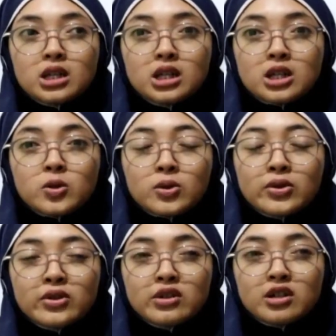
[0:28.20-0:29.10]
itu
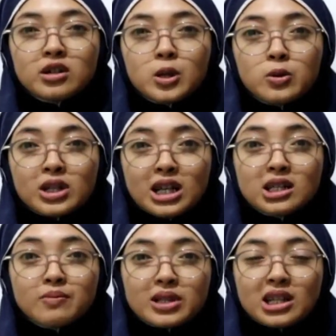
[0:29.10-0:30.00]
tuh uh, Ute kan
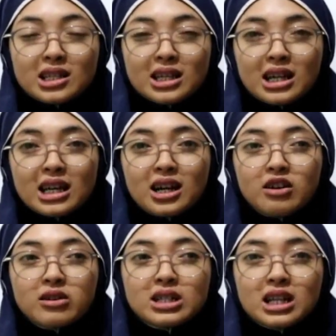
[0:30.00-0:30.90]
sempat kerja ya
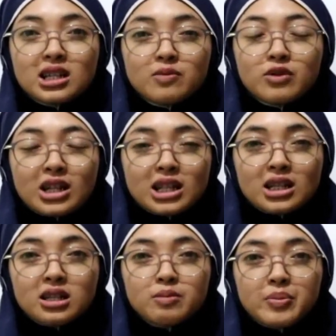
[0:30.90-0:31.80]
dan
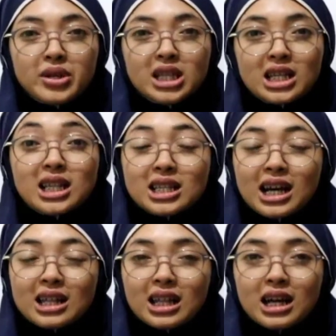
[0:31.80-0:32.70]
dibuatkan BPJS
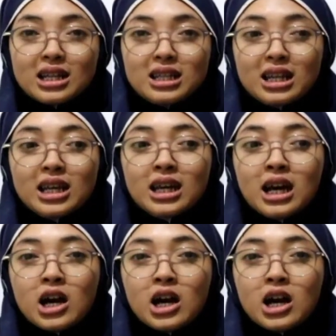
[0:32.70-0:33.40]
kesehatan jadi